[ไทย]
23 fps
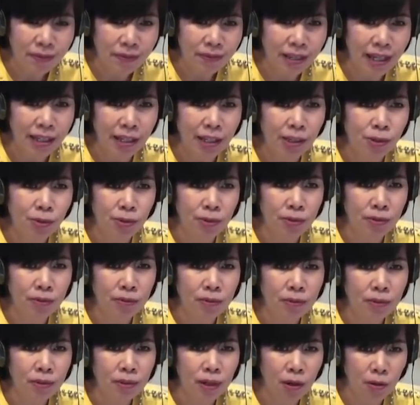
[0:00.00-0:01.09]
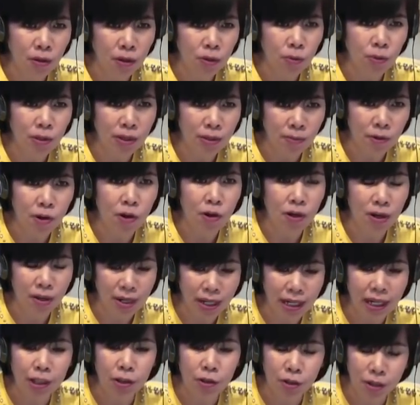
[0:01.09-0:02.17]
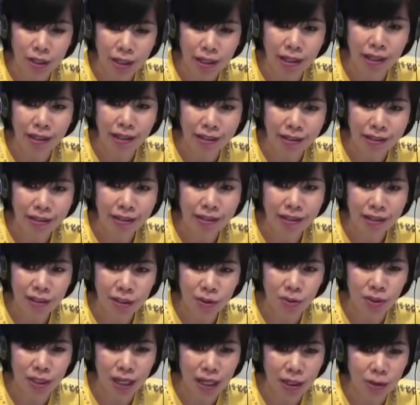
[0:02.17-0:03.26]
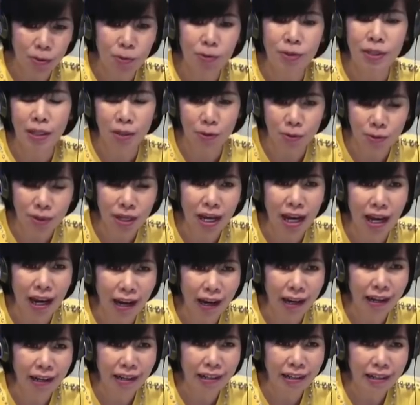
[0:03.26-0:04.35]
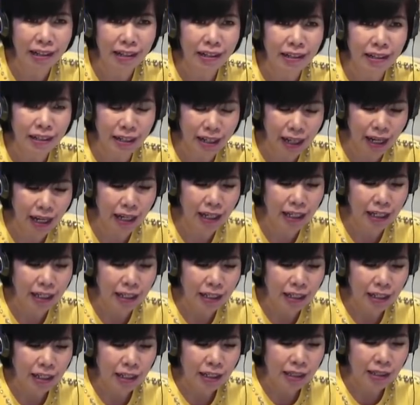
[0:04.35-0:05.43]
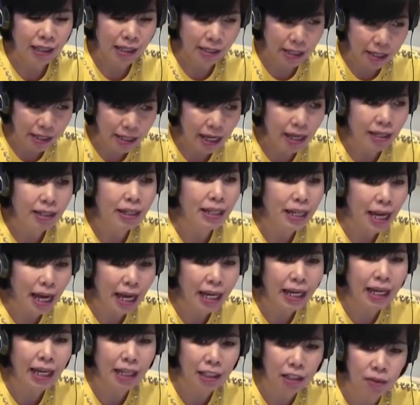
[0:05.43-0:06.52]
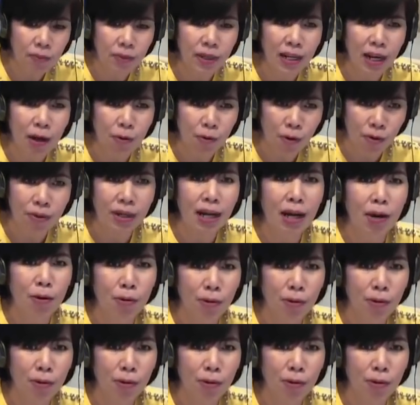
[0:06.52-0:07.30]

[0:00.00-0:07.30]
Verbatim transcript: ในที่สุดเราก็ตัวสำรองแล้วนะคะ ตอนนี้ ดูจากทุกสิ่งทุกอย่างตัดสินใจเลือกได้ค่ะชีวิตเราของเรา